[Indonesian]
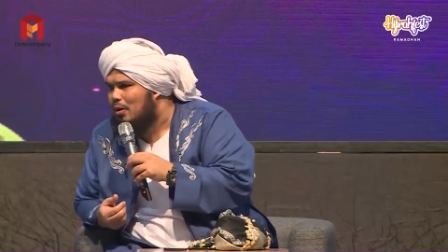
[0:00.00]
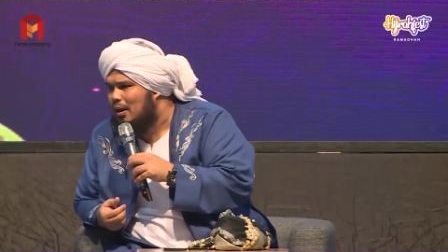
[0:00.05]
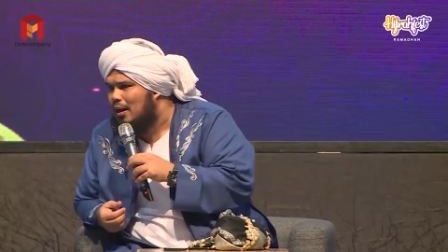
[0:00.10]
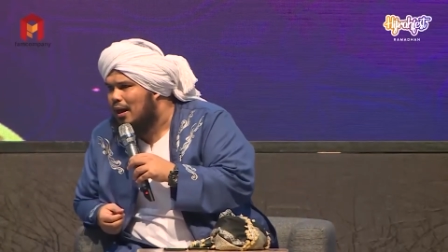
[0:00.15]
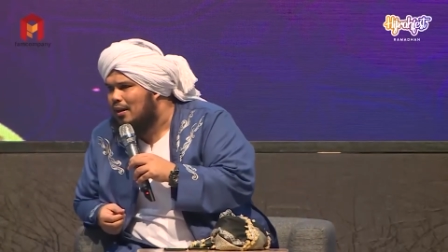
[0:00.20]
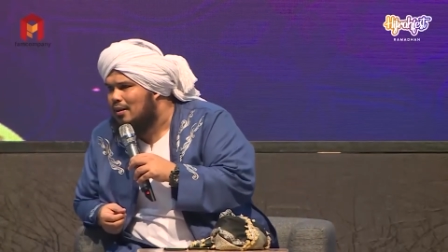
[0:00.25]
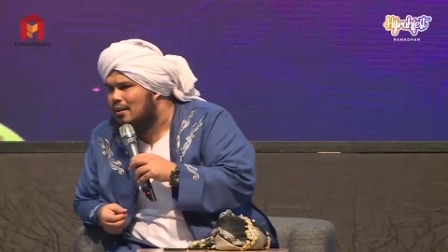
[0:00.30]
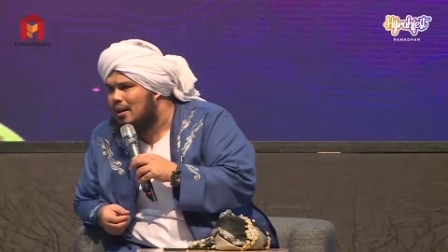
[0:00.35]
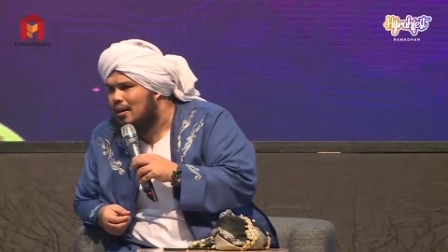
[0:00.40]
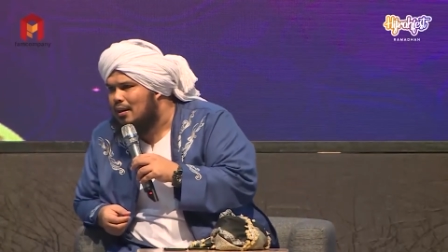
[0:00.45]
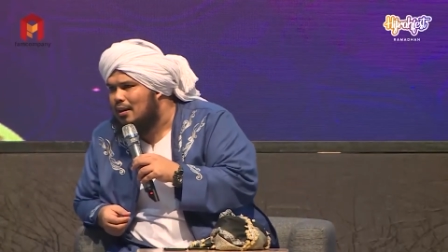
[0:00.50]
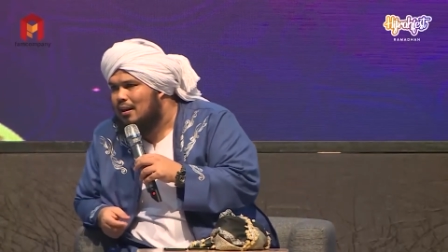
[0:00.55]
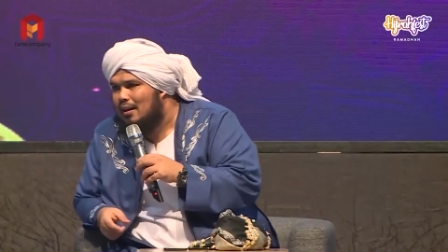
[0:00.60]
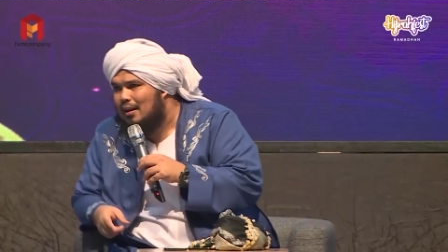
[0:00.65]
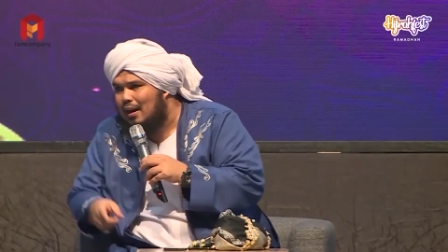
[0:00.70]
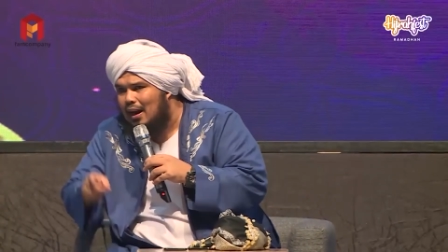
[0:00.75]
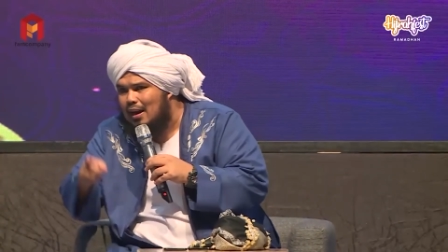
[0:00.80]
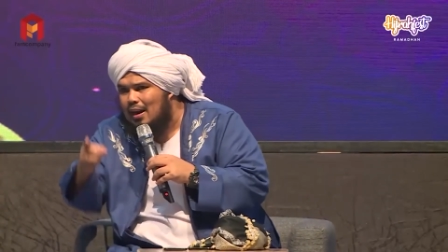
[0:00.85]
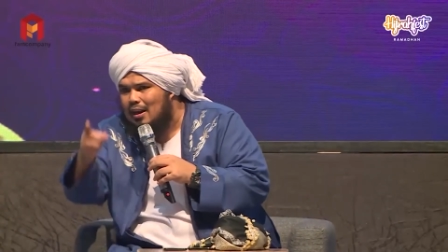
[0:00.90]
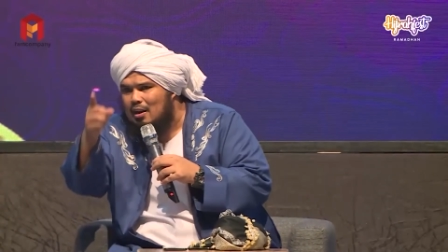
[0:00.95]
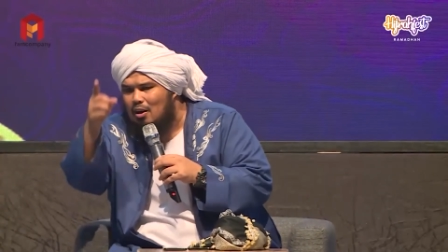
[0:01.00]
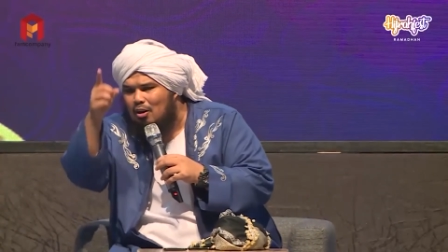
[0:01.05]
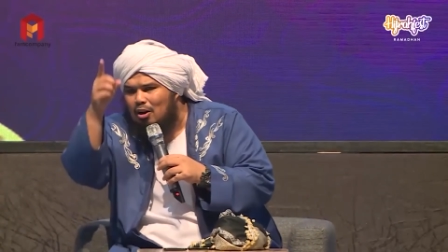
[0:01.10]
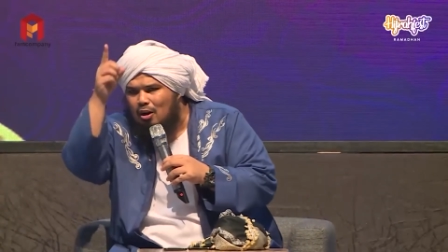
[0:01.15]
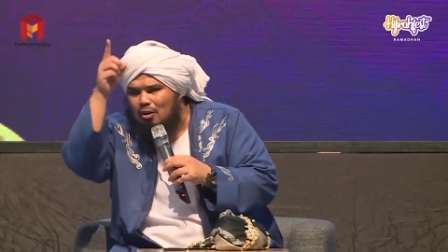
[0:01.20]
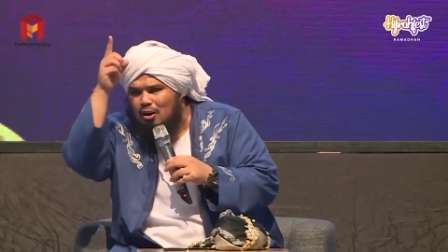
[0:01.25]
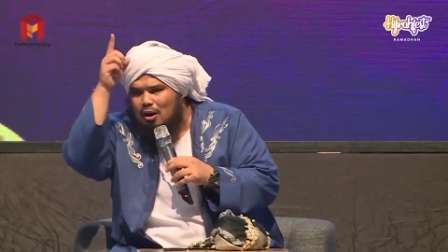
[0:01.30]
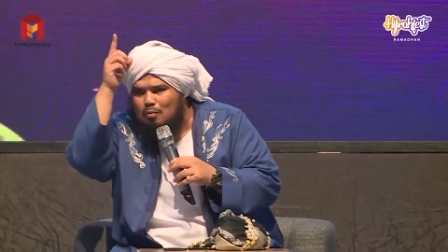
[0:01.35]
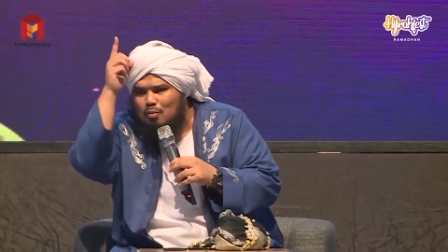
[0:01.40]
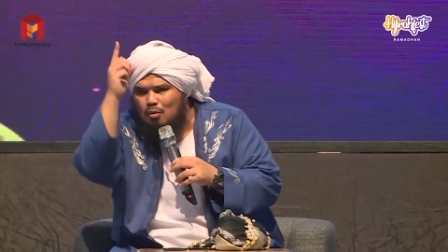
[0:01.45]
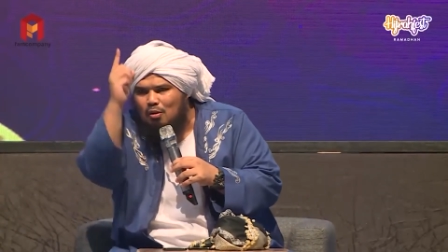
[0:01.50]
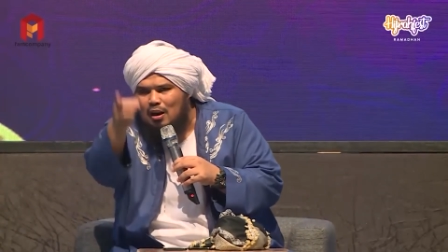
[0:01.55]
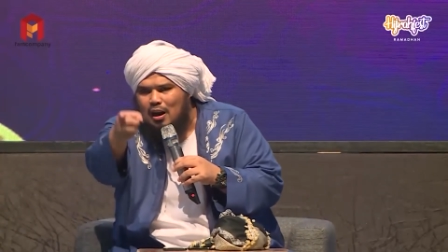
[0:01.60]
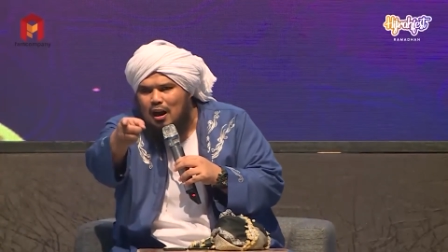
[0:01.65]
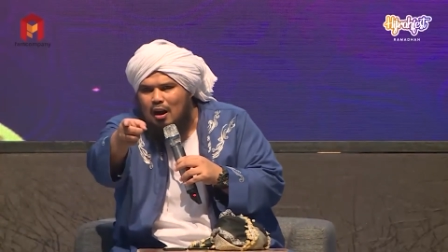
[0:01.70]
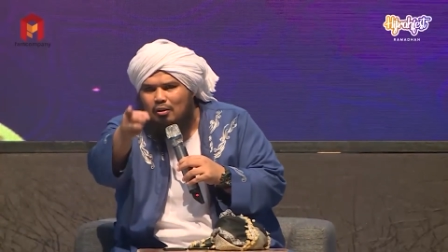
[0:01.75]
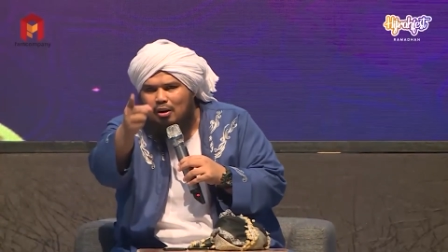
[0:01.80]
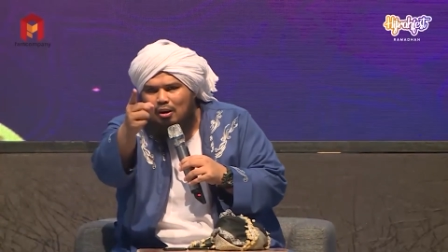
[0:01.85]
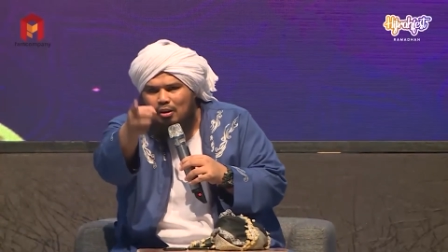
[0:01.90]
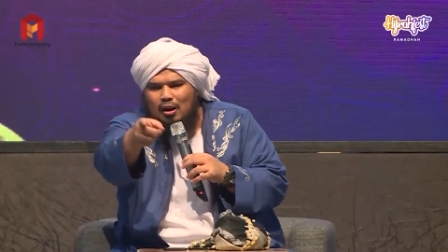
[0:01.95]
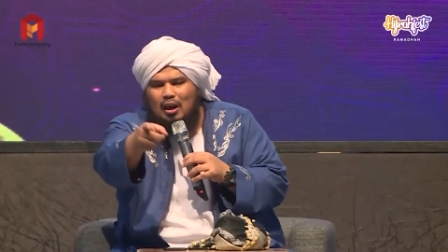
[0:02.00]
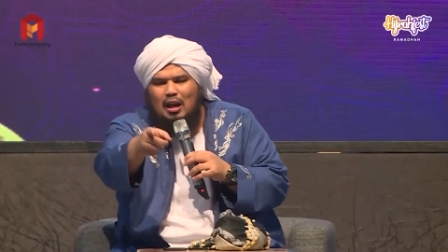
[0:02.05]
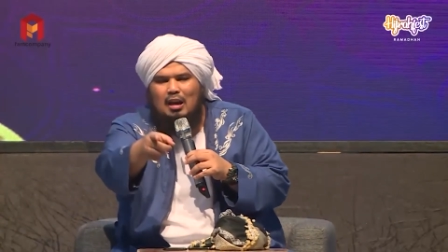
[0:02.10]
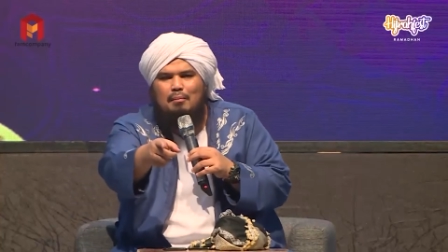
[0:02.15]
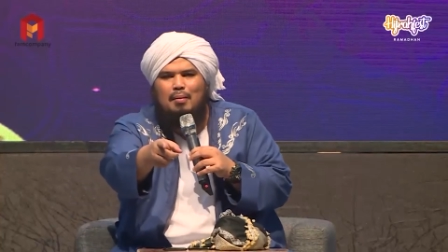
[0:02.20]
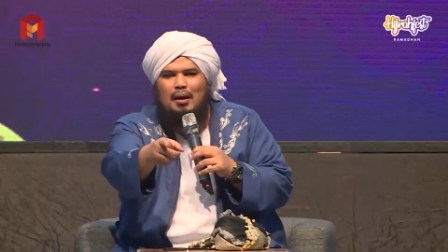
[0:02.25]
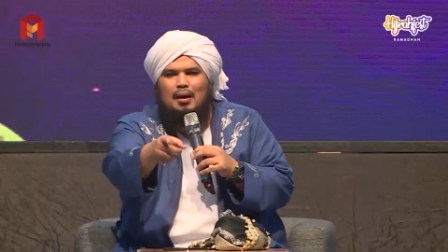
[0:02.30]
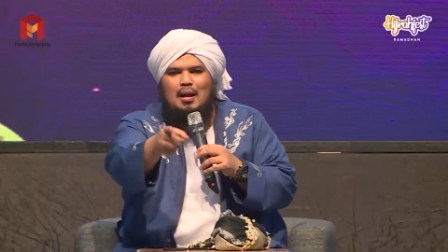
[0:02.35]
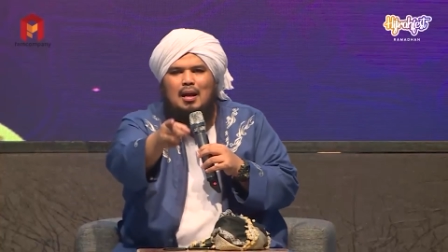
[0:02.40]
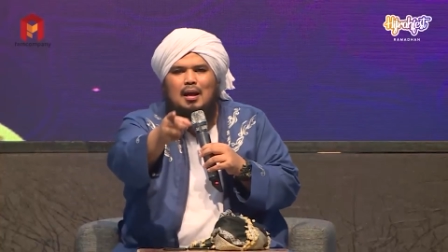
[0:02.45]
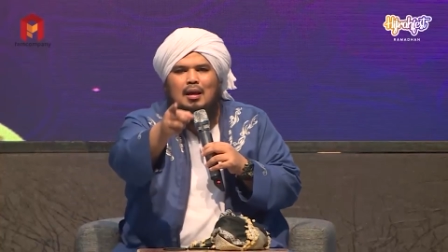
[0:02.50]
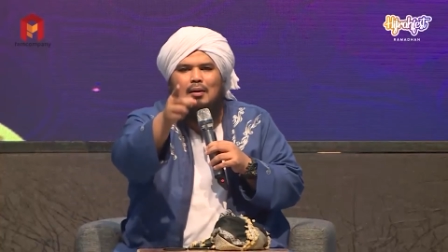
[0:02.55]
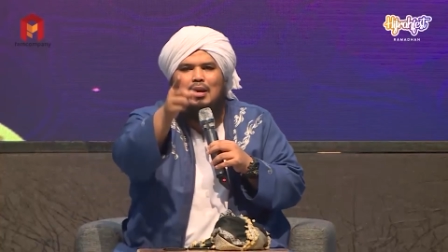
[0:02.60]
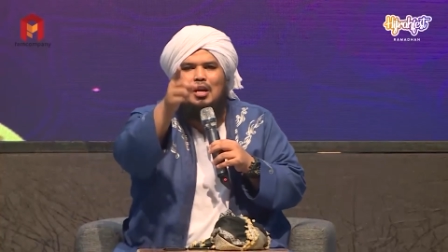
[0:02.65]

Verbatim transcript: kita bukan anjing. Kalian ini orang-orang mulia, orang-orang hebat.